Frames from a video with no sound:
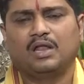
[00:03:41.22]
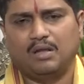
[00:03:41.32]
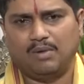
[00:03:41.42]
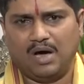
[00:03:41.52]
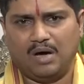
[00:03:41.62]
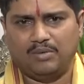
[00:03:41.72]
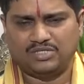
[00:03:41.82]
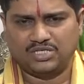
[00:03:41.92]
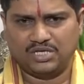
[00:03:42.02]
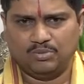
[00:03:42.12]
నమామి
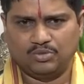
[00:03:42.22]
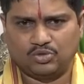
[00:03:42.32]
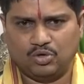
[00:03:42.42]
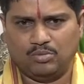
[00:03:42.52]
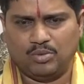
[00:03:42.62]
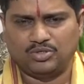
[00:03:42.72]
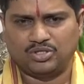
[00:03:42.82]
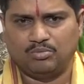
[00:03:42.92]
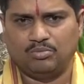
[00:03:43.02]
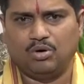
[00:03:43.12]
శశనం సోమం
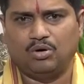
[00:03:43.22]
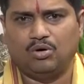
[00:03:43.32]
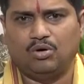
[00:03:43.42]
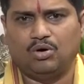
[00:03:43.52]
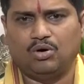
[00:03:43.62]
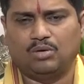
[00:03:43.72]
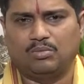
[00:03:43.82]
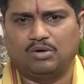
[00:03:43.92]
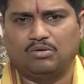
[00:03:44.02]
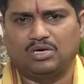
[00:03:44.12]

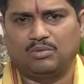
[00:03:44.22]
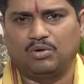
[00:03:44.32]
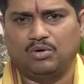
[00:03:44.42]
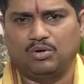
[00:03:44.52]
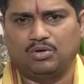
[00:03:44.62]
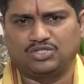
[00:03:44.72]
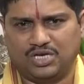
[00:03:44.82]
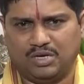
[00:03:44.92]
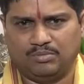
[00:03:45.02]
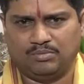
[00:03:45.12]

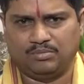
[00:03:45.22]
శంభోర్మకుటభూషణం